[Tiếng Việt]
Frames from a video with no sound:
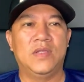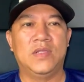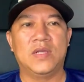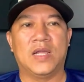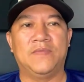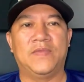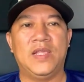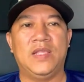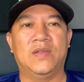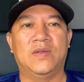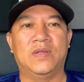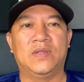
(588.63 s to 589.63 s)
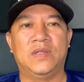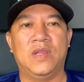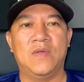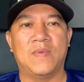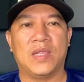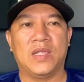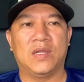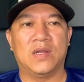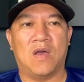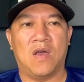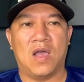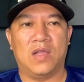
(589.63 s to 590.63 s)
những hành vi nếu mà người
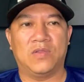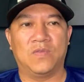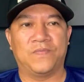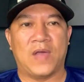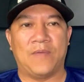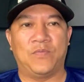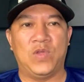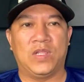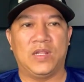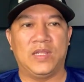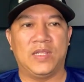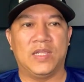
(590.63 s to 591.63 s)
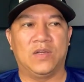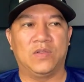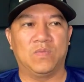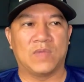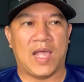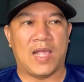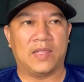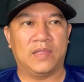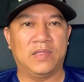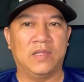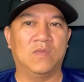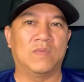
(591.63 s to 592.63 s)
đó xúc phạm uy tín danh dự của chúng ta
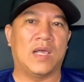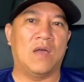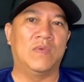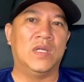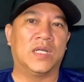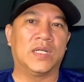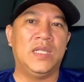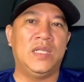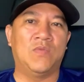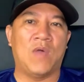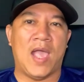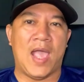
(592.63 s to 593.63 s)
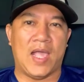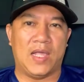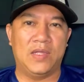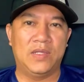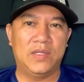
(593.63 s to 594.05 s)
chứ chúng ta không được đi quá